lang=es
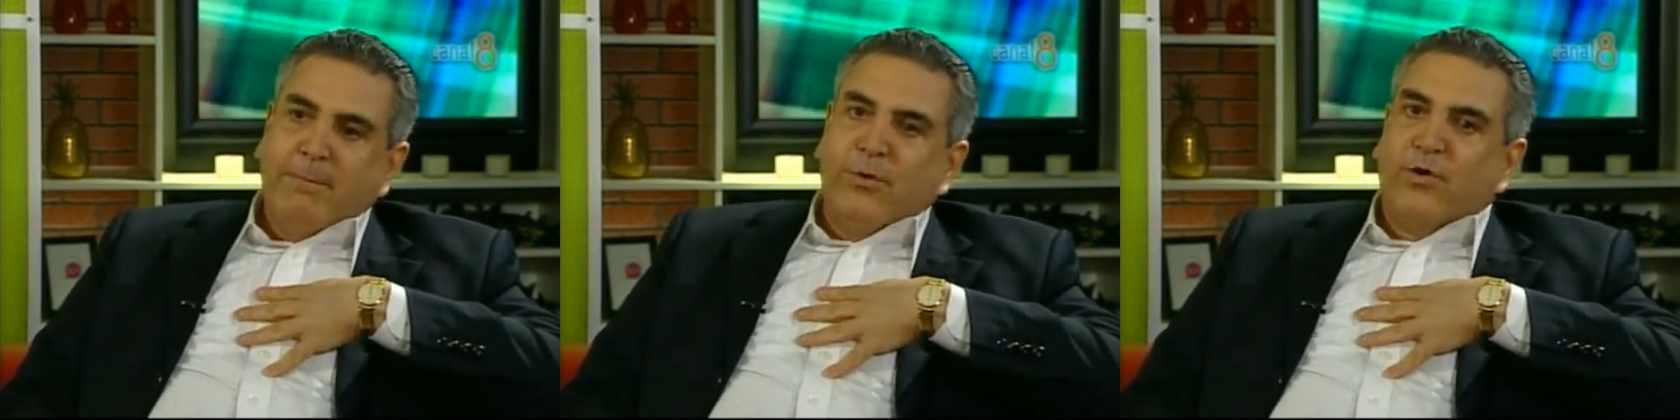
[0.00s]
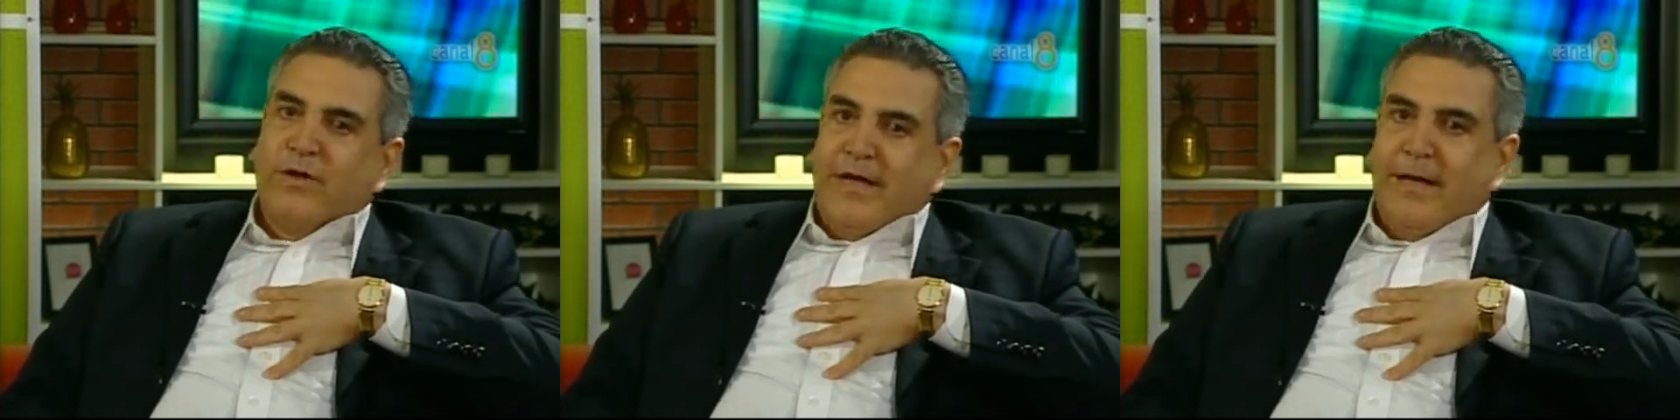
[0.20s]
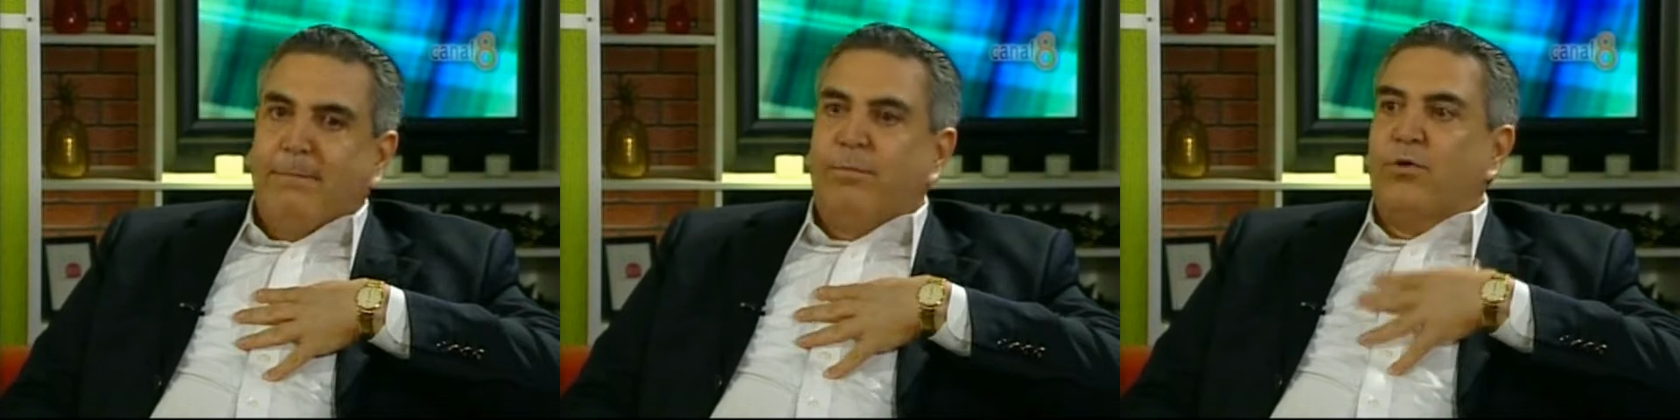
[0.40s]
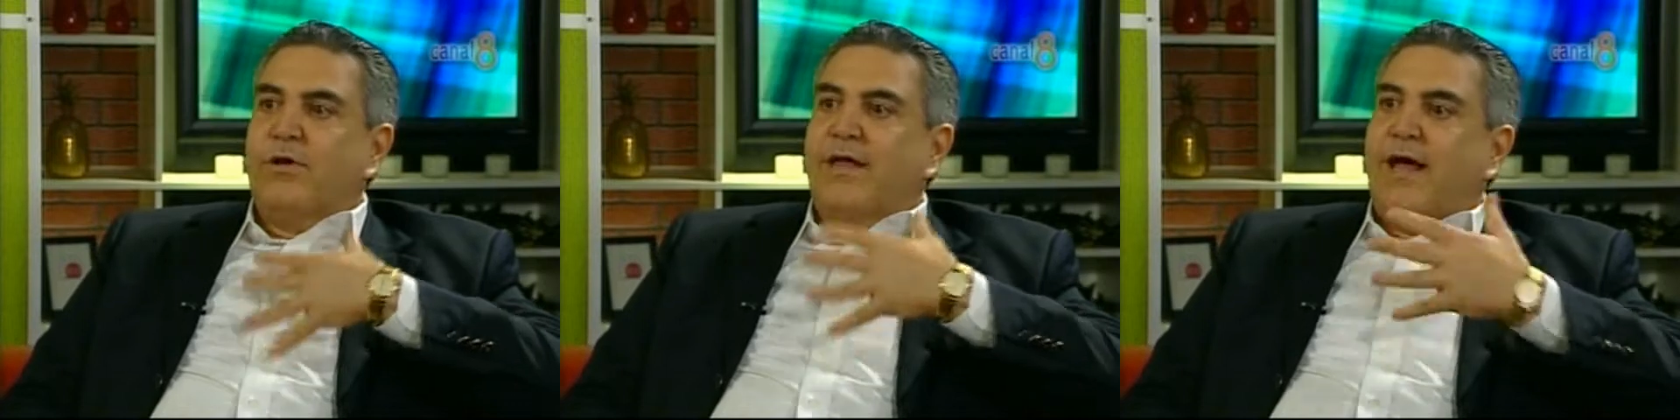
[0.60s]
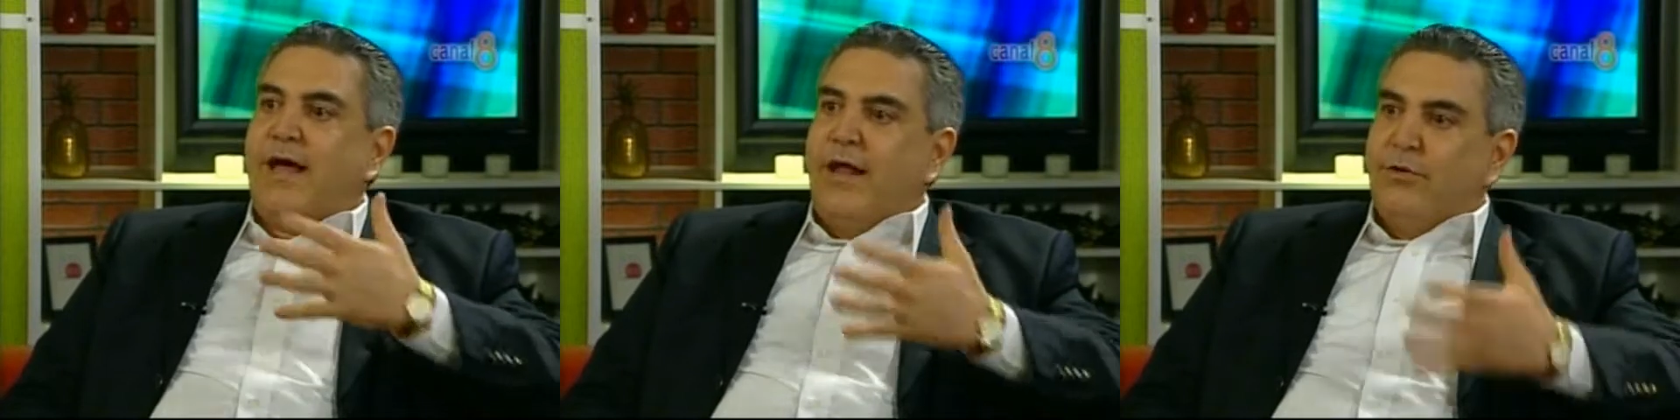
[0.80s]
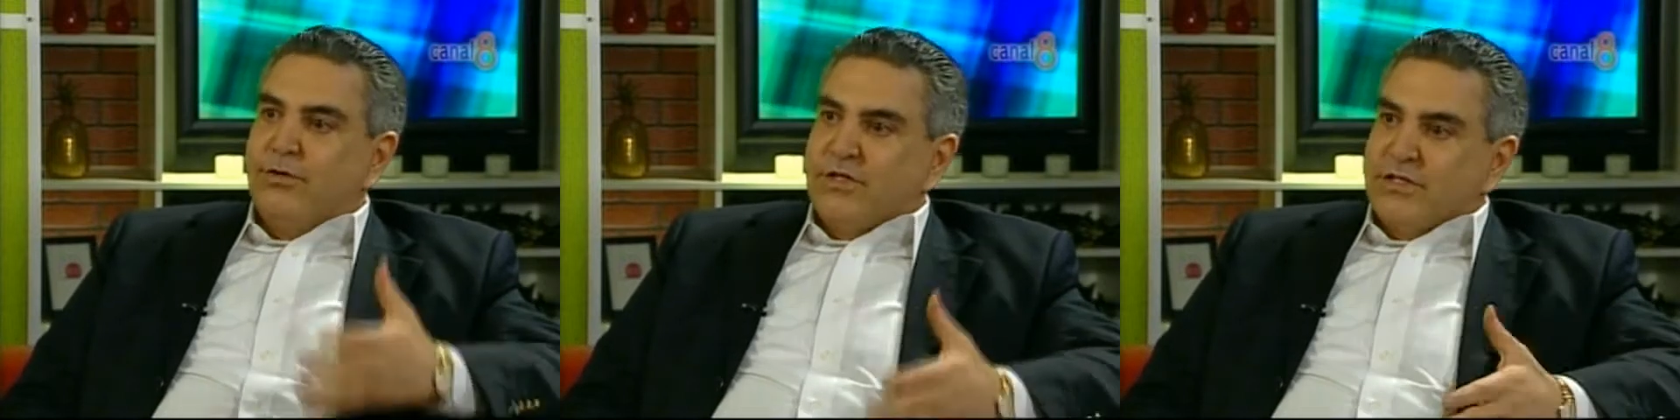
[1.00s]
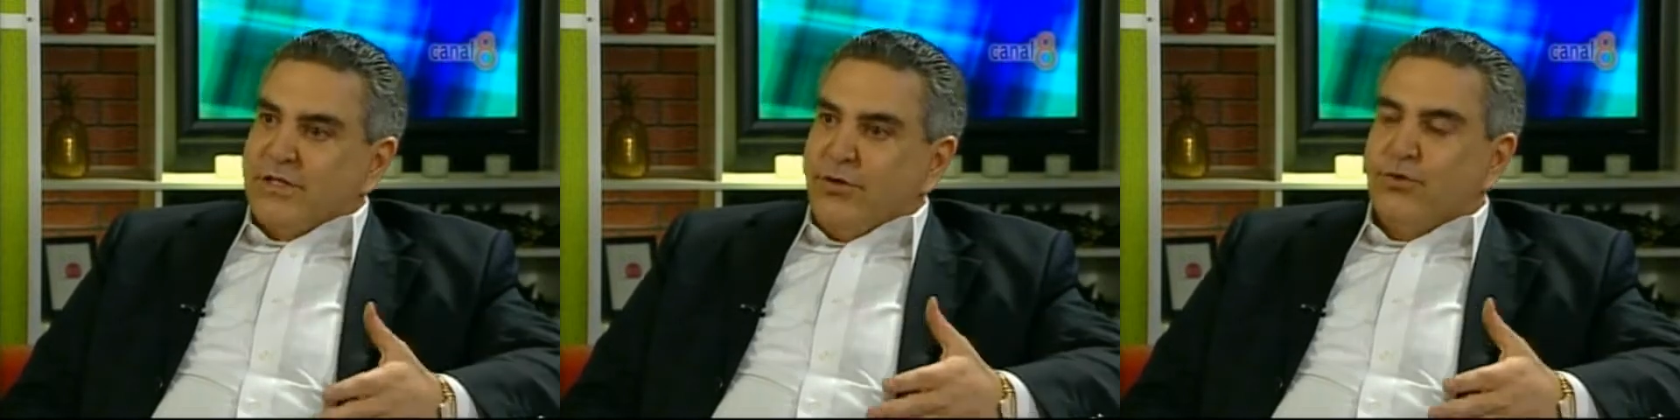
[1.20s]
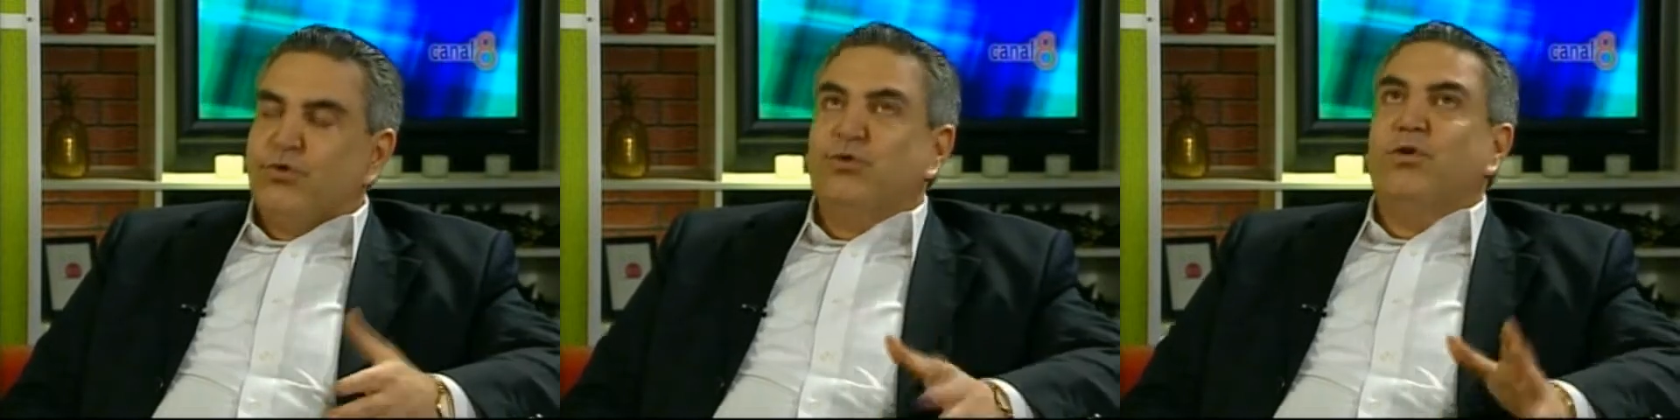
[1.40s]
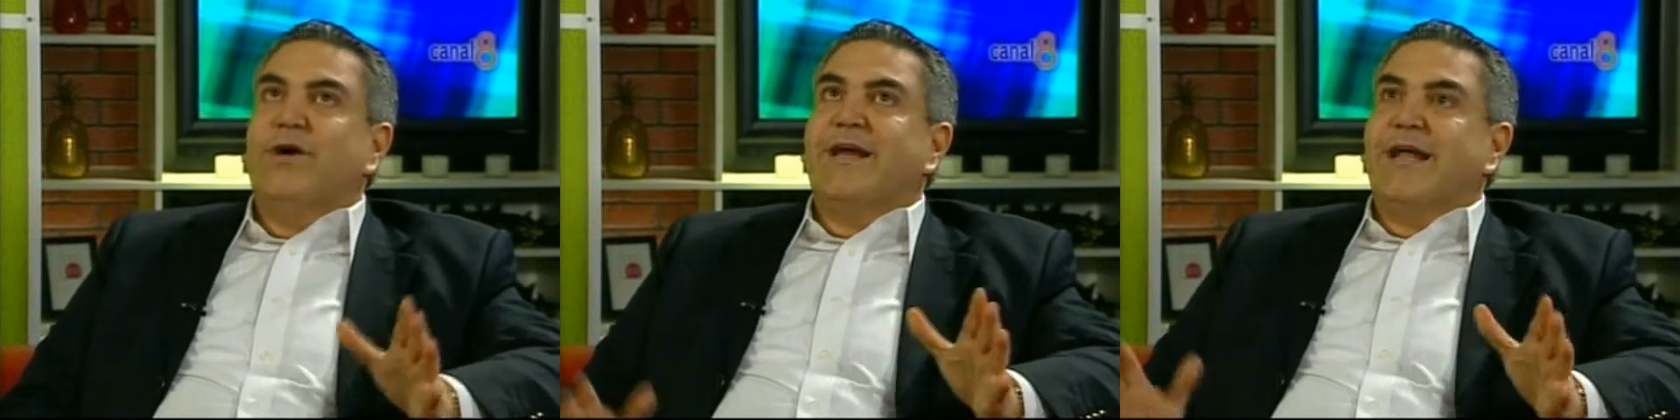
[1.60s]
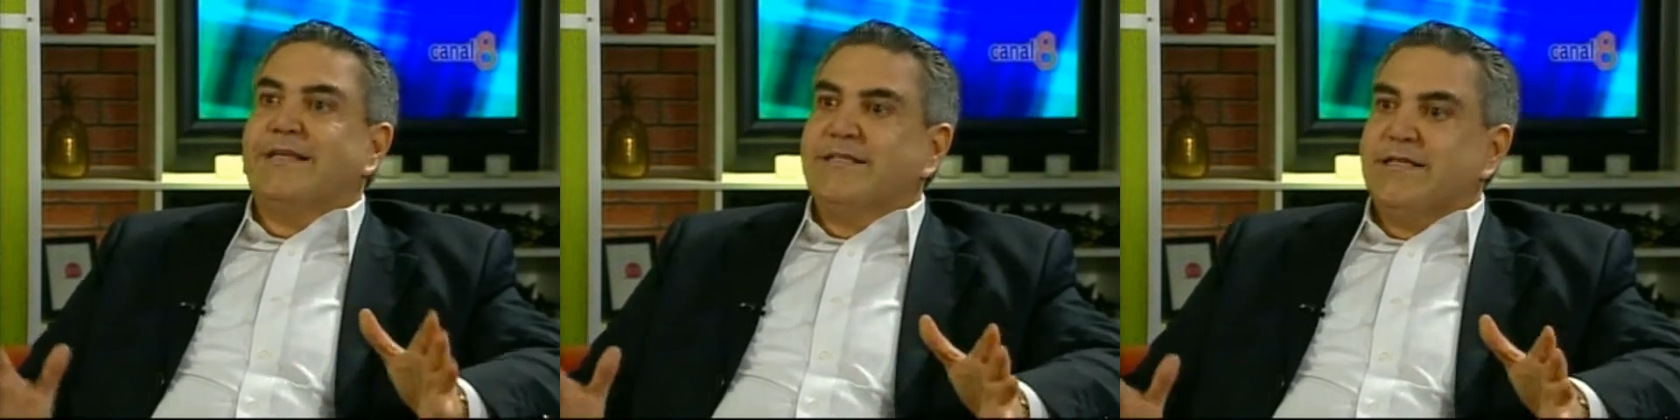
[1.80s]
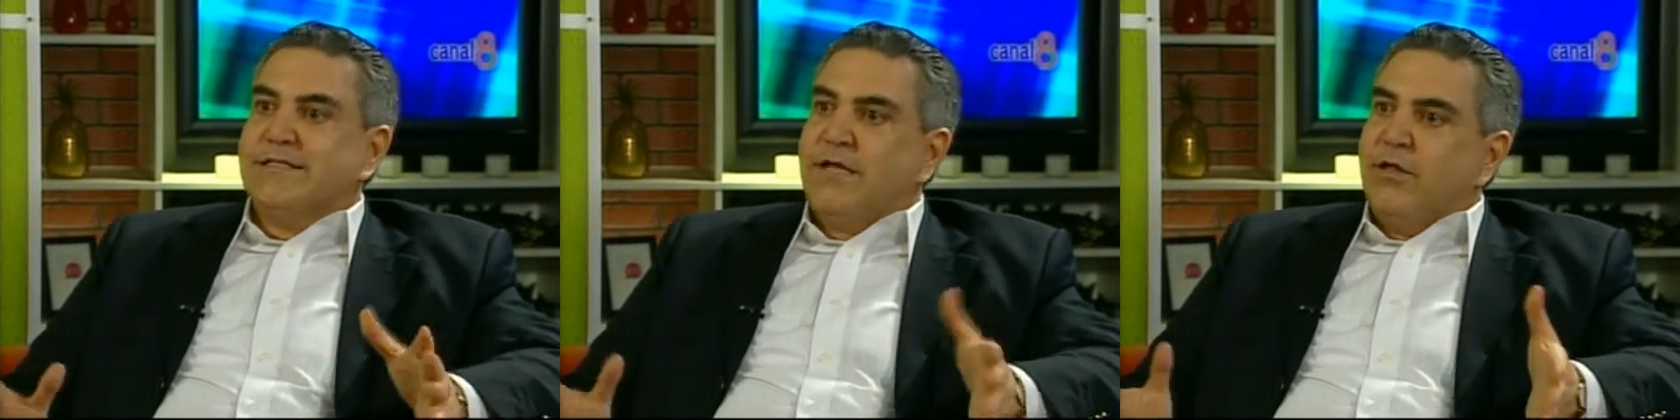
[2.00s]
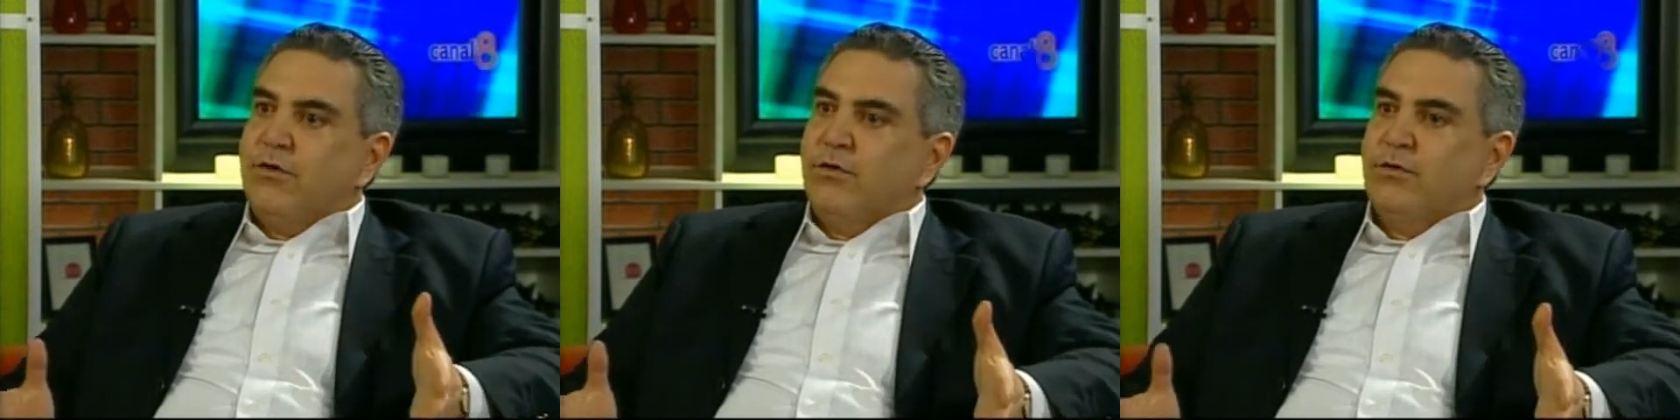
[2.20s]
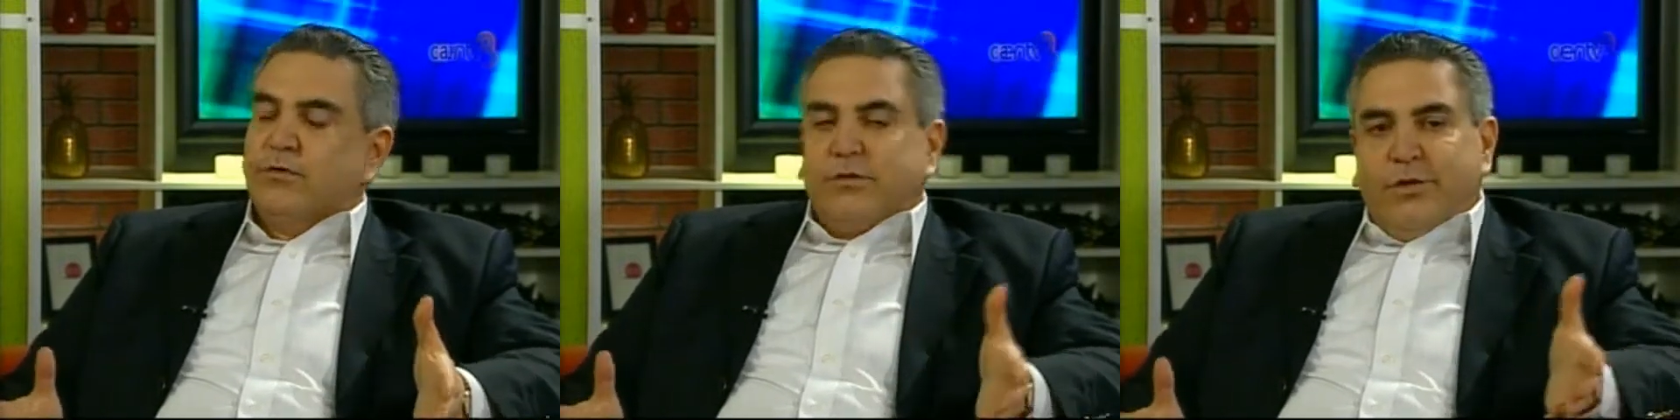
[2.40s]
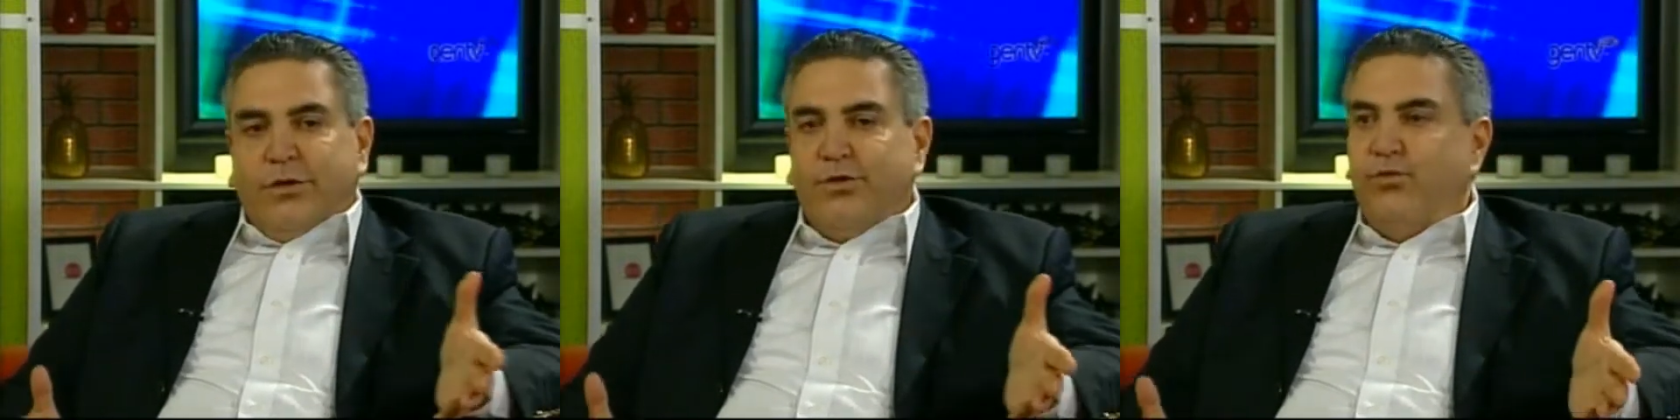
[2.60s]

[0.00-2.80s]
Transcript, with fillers: ¿Por qué? Porque acá en los Estados Unidos, gracias a Dios,